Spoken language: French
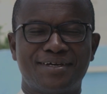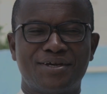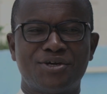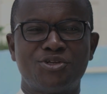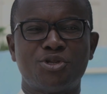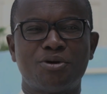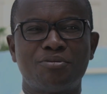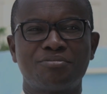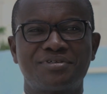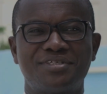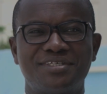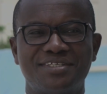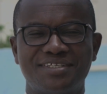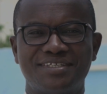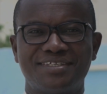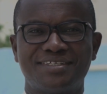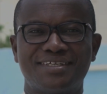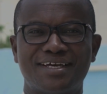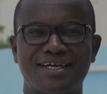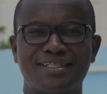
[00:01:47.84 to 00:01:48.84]
Un homme
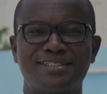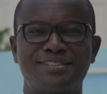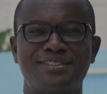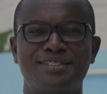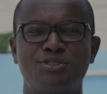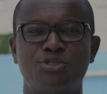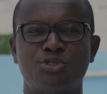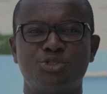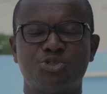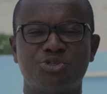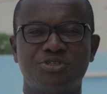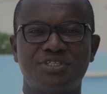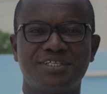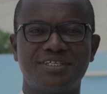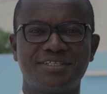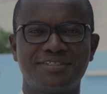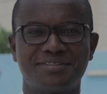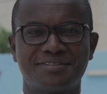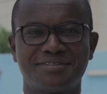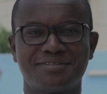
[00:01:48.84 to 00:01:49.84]
qui a décidé de
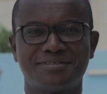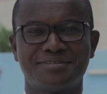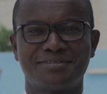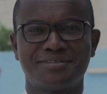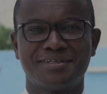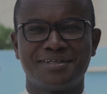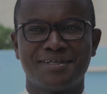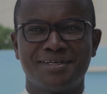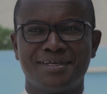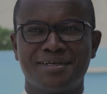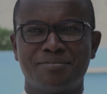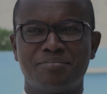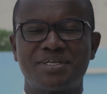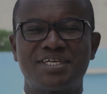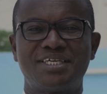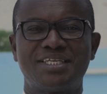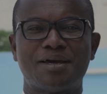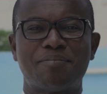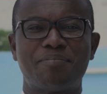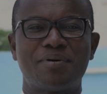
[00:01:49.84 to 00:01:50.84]
jeûner,
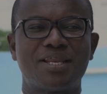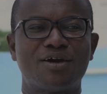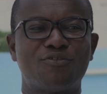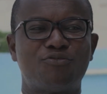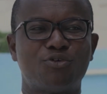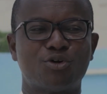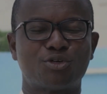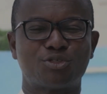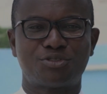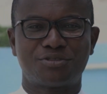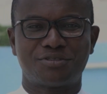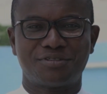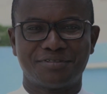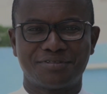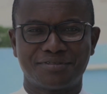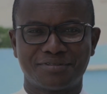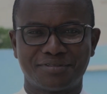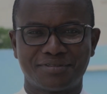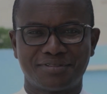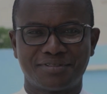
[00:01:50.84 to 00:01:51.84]
mais qui n'a pas la force.
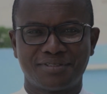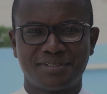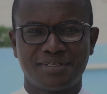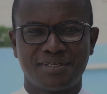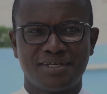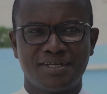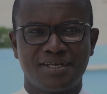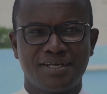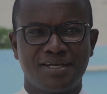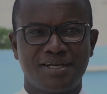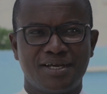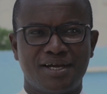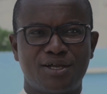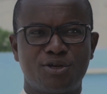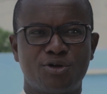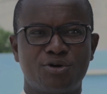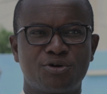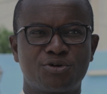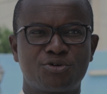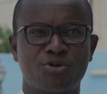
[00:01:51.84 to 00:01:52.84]

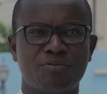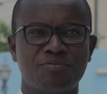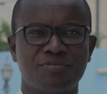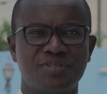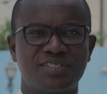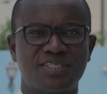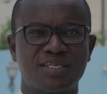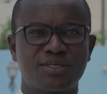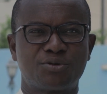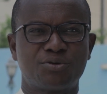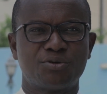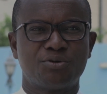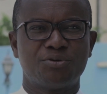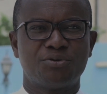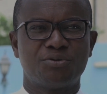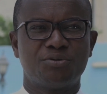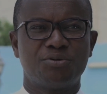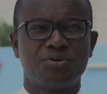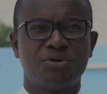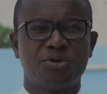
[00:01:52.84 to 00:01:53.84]
Alors, comme il sait
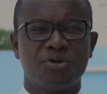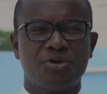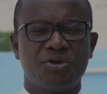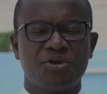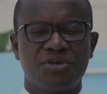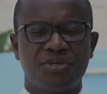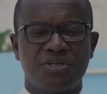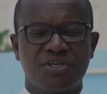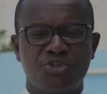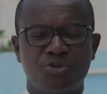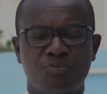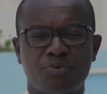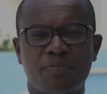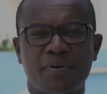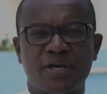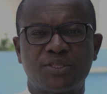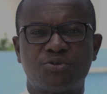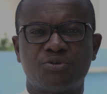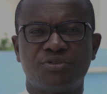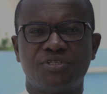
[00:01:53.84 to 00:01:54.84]
qu'il ne peut
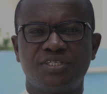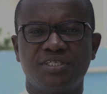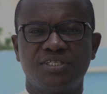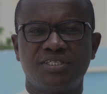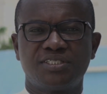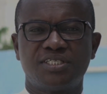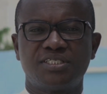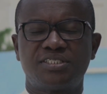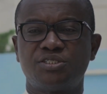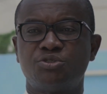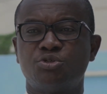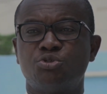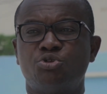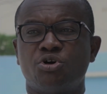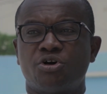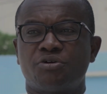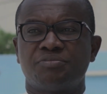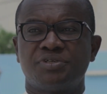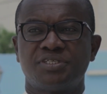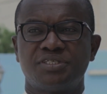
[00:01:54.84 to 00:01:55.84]
pas tenir, il décide de
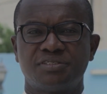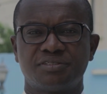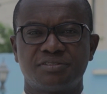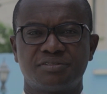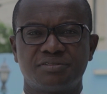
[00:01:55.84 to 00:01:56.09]
dormir.